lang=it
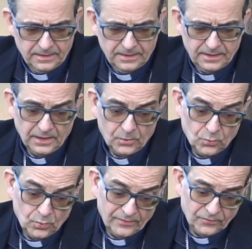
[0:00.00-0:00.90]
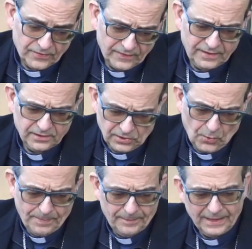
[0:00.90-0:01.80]
eh, in alcune, forse in
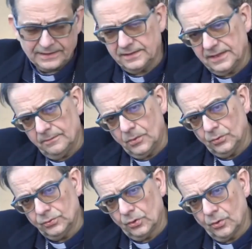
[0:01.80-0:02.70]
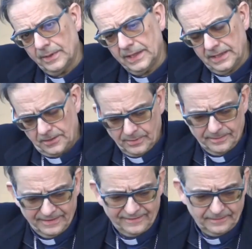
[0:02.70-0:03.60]
troppe parti del mondo, come, come
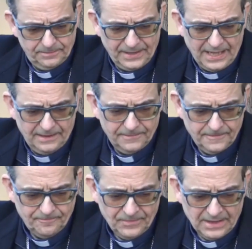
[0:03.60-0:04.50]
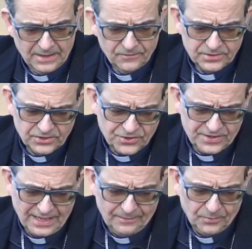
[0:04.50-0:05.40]
ben sappiamo. Forse ci
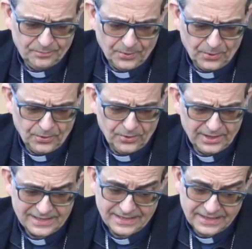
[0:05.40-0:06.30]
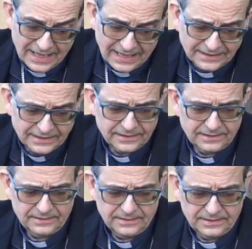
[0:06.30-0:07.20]
siamo un po' rassegnati,
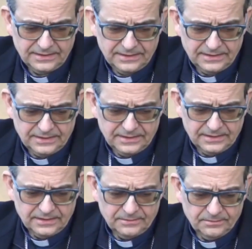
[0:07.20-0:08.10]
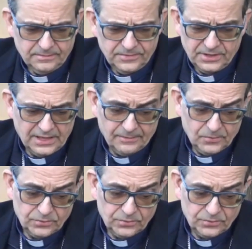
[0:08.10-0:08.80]
diciamo,